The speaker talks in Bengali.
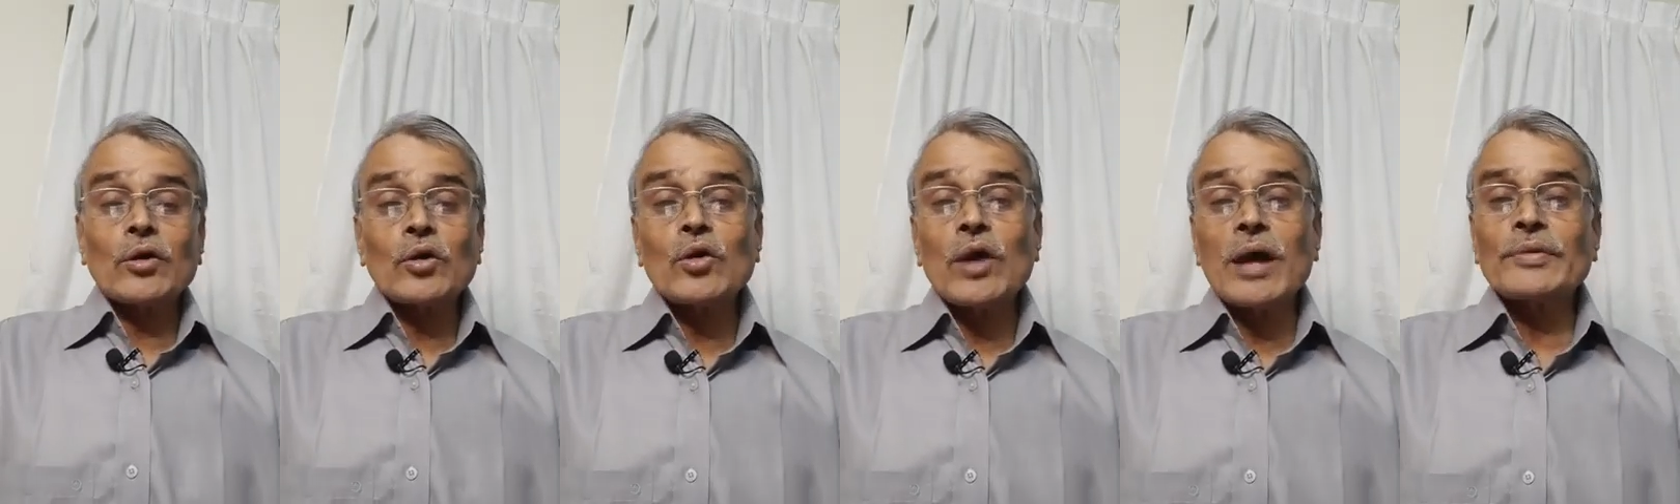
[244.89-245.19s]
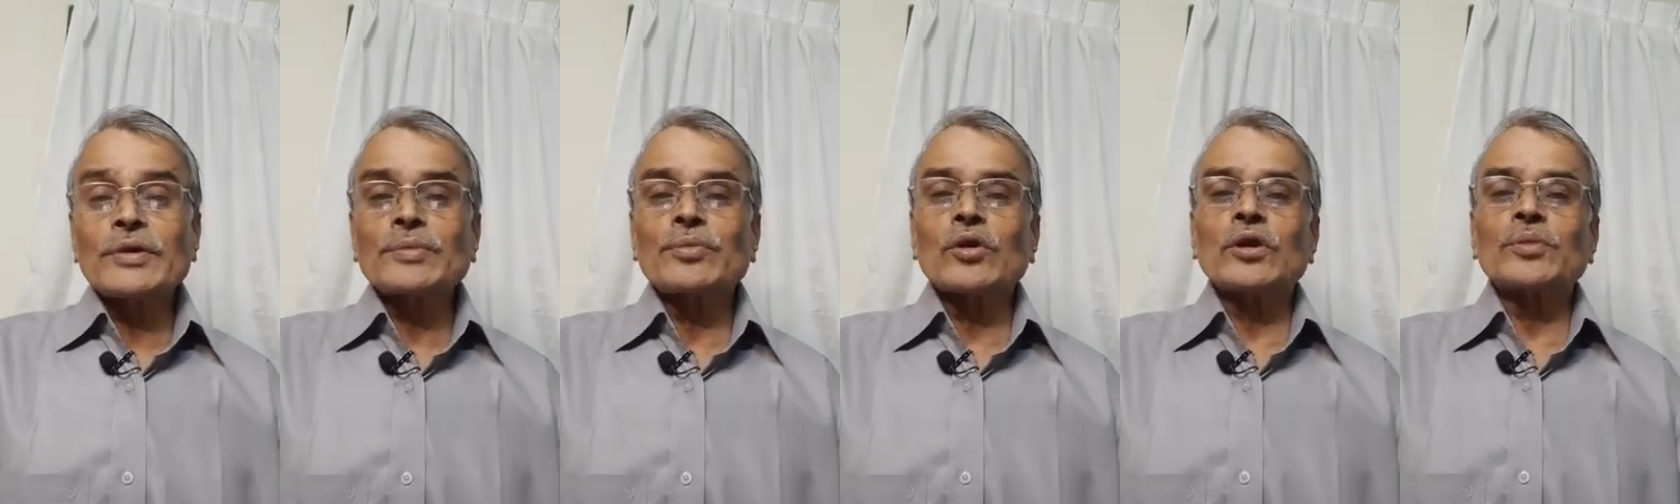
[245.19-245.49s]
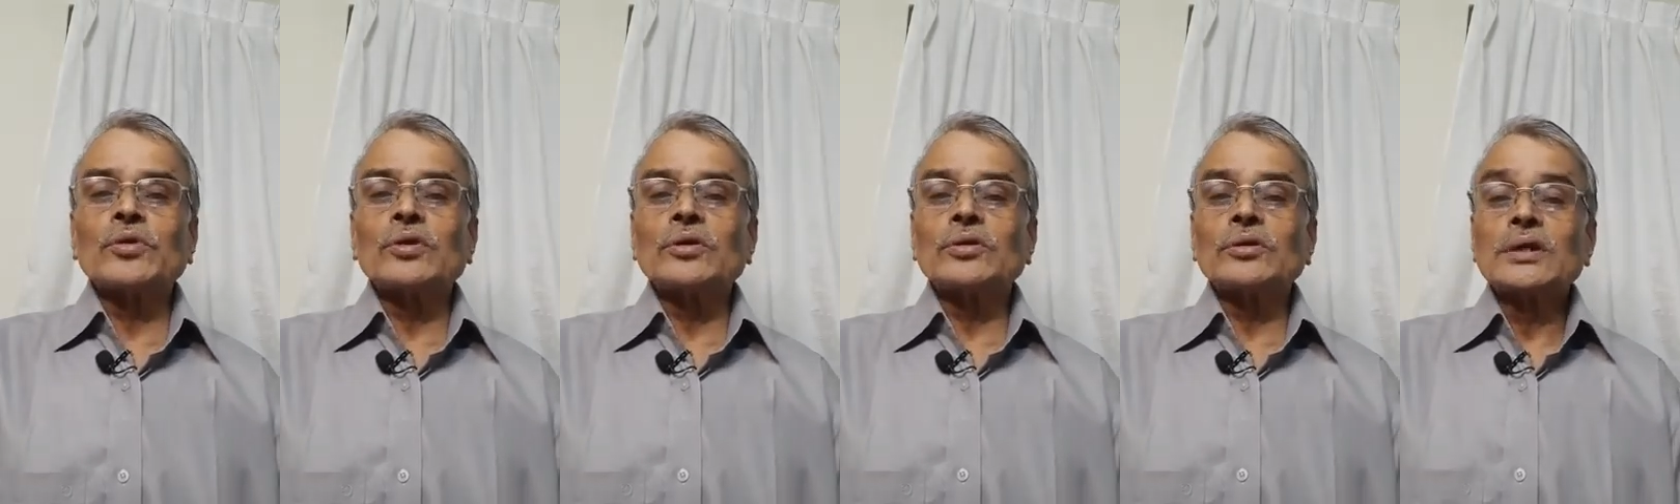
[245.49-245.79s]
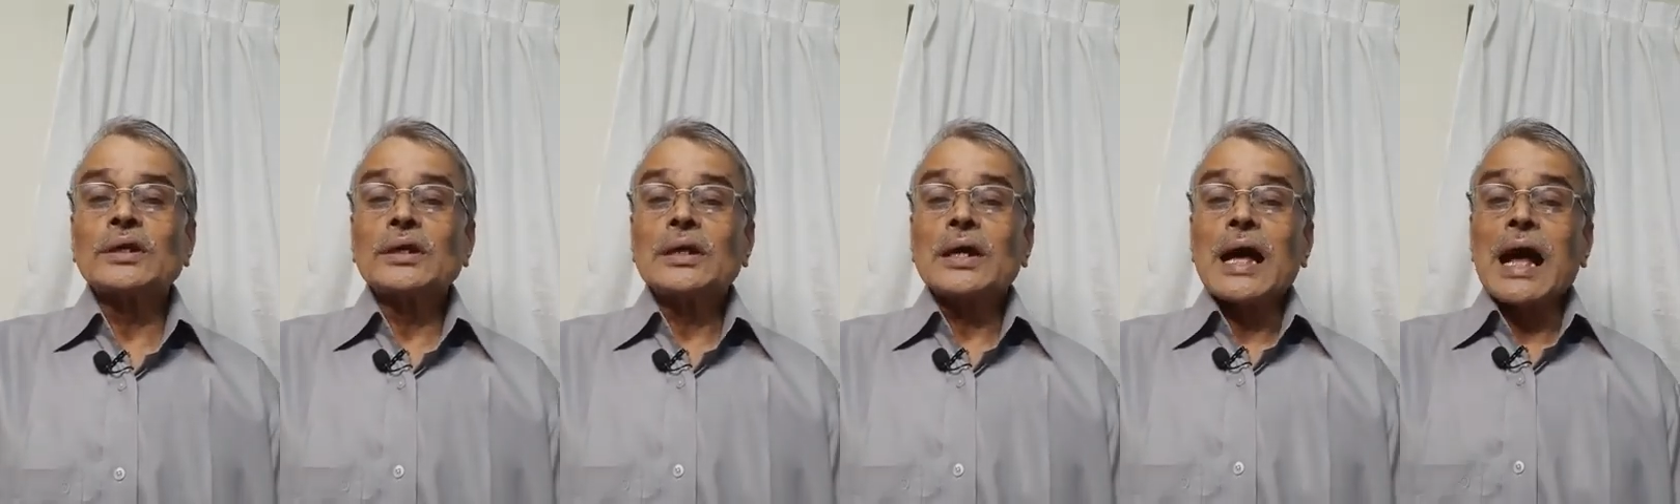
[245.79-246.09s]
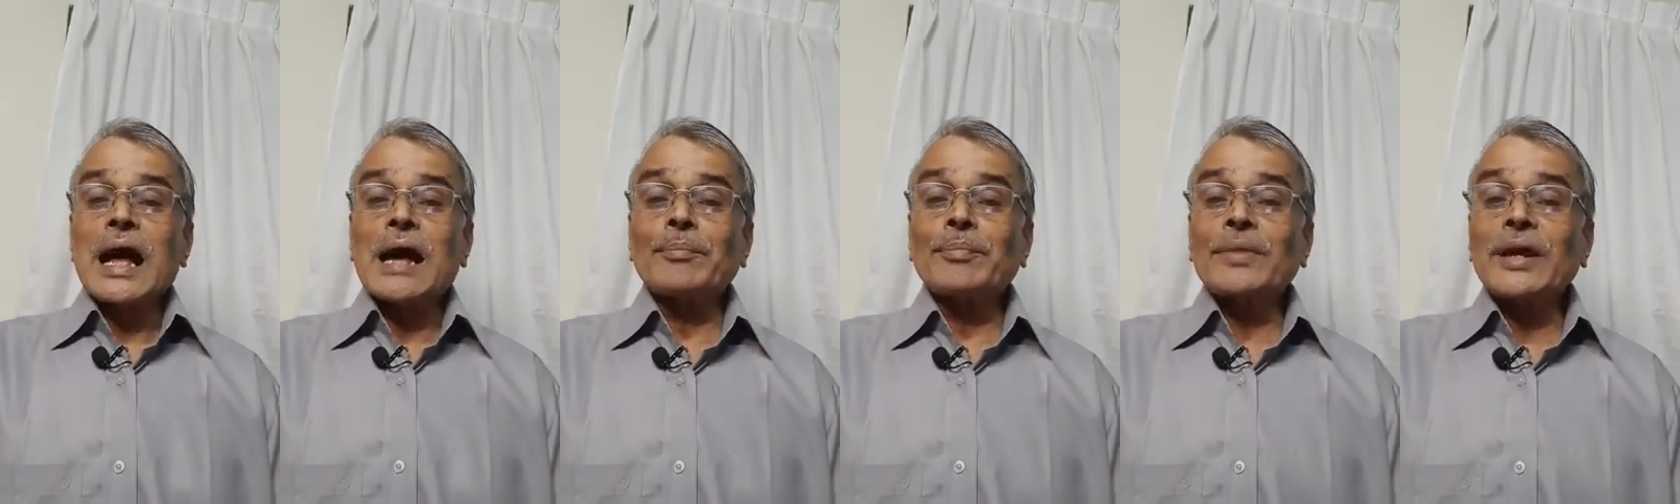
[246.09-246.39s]
এখনও আমি বলবো
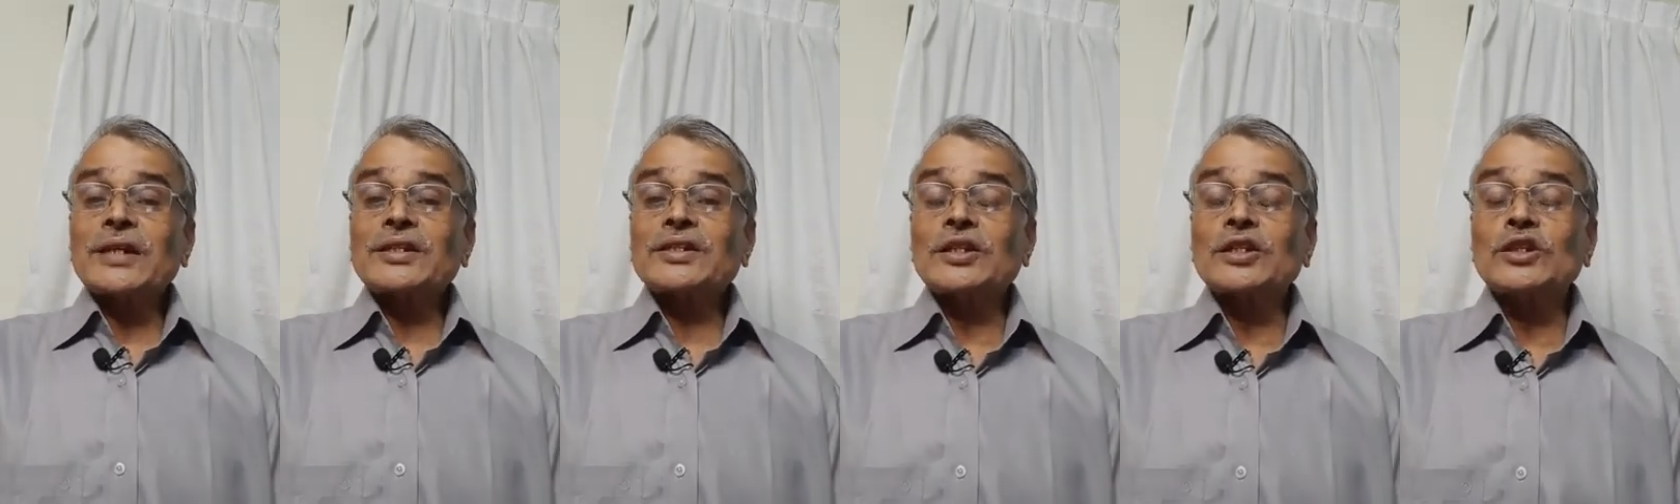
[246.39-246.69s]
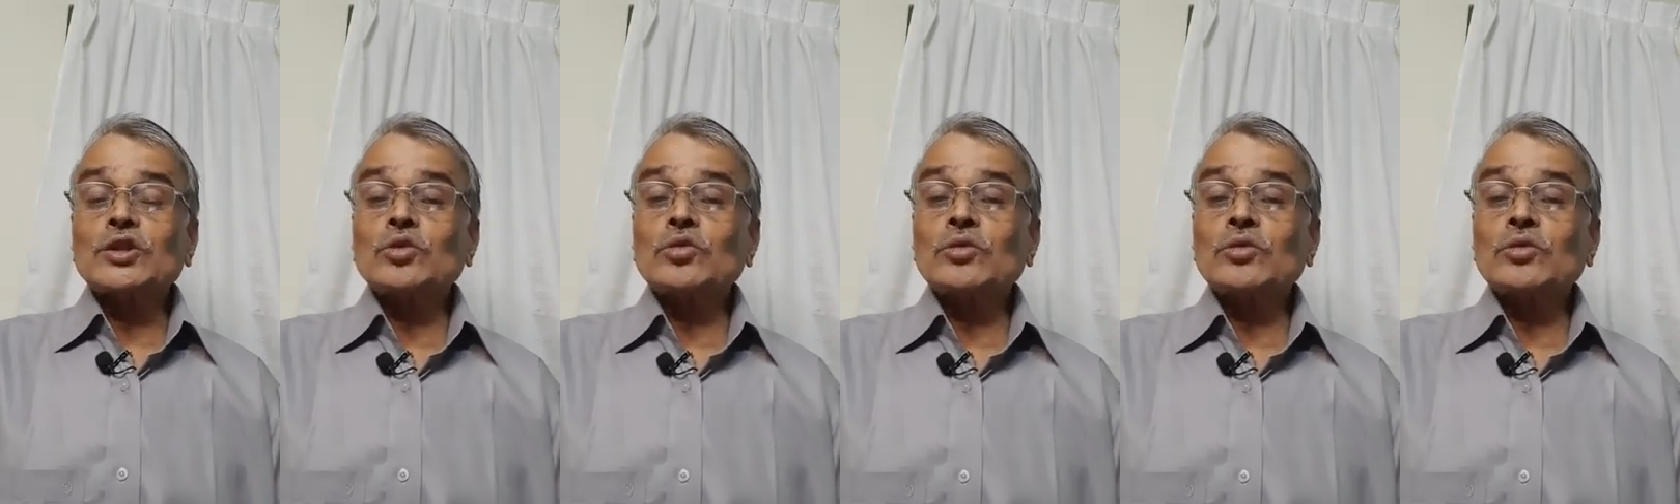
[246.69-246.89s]
আমরা